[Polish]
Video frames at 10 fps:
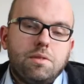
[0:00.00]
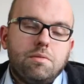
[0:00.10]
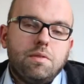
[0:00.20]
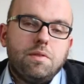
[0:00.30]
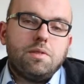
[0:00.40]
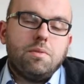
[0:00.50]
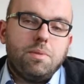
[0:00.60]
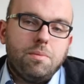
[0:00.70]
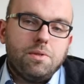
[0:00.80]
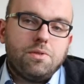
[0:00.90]
się do Was o
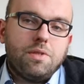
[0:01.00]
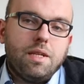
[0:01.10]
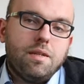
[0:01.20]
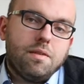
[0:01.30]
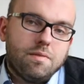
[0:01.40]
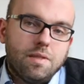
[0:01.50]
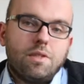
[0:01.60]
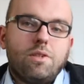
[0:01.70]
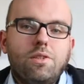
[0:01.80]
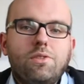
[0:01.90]
pomoc, a w
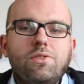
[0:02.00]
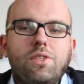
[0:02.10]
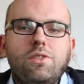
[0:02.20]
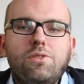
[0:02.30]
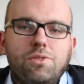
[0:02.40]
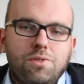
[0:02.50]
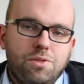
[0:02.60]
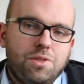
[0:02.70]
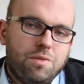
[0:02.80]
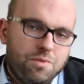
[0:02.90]
nagrodę dostaniecie
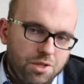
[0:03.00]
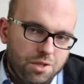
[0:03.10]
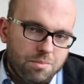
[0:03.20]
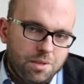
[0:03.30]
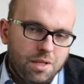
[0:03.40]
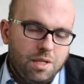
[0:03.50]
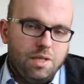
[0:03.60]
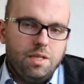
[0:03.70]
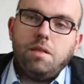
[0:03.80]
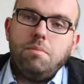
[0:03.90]
oczywiście film,
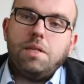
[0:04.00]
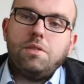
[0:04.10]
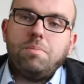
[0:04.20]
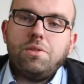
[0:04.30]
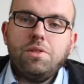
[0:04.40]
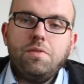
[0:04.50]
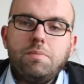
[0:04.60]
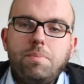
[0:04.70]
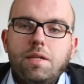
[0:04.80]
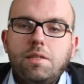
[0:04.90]
bardzo proszę o
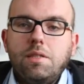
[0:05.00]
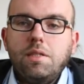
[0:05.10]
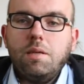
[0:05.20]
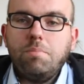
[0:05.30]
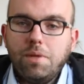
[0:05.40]
wsparcie na